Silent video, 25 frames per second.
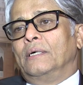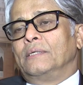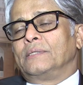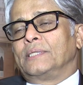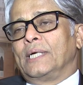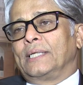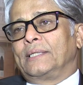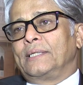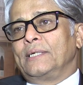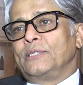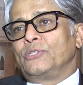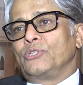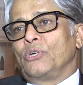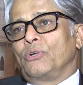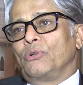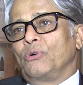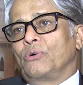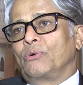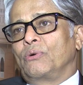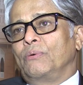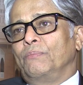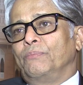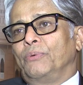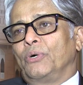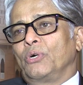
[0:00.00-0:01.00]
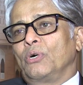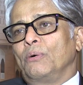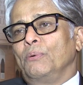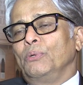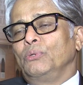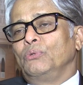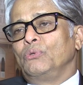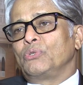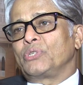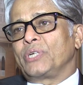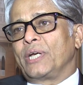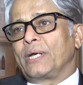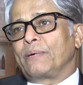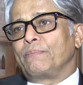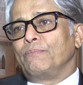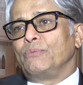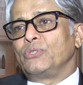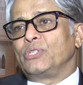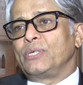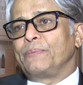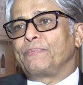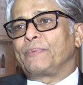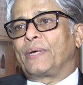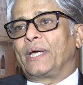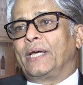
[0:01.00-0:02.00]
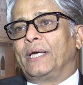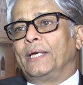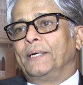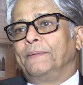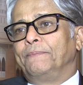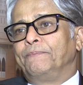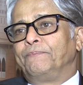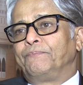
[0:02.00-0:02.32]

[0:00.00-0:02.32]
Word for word: জাতির জনক বঙ্গবন্ধু শেখ মুজিবকে